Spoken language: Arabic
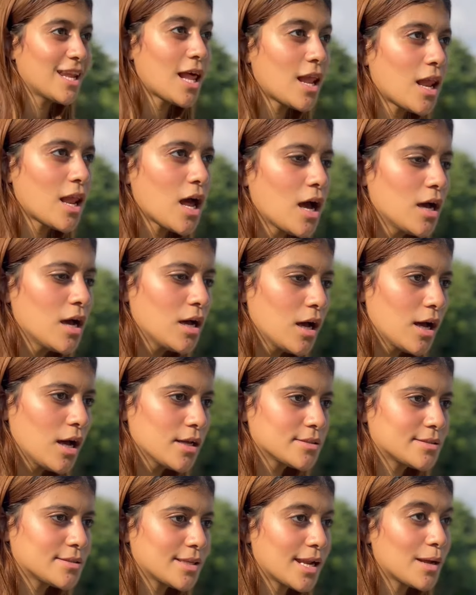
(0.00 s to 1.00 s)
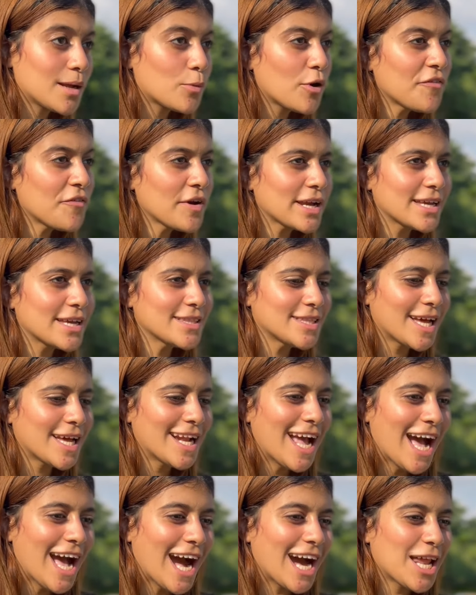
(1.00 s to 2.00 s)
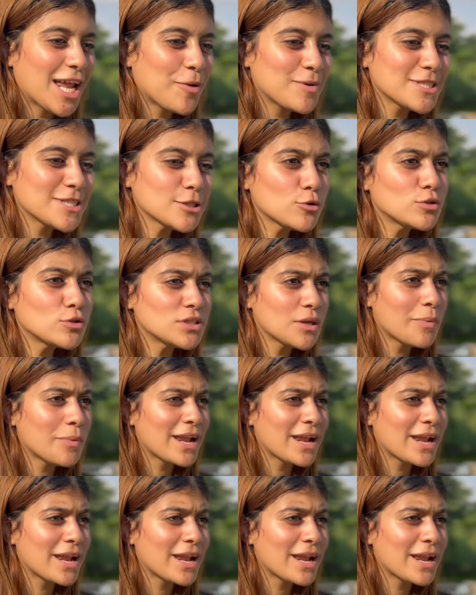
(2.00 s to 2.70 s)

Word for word: لا لا ده انا موافقه جدا انا بس كنت